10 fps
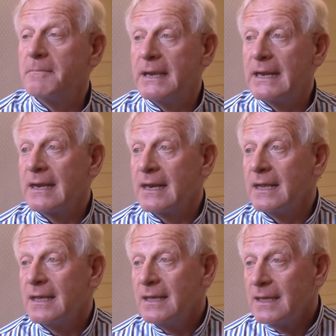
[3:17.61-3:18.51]
per
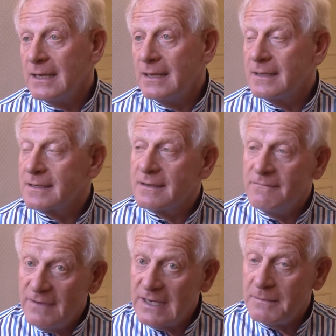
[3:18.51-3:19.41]
il
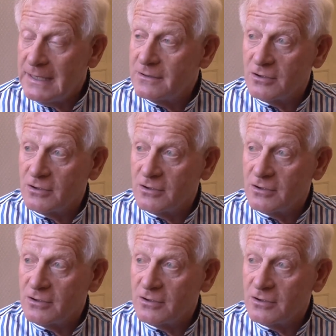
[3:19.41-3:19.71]
rinvenimento